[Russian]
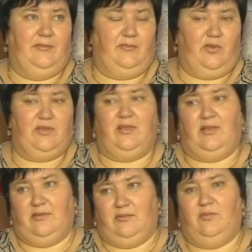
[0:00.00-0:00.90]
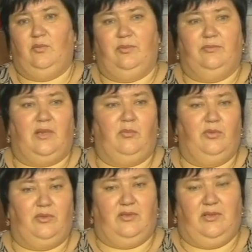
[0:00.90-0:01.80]
Плюс я ну,
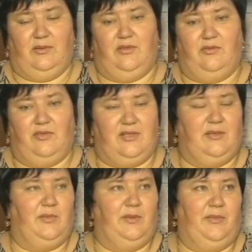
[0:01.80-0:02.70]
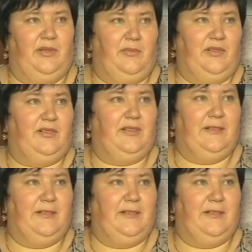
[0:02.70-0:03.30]
работаю, я еще частный предприниматель.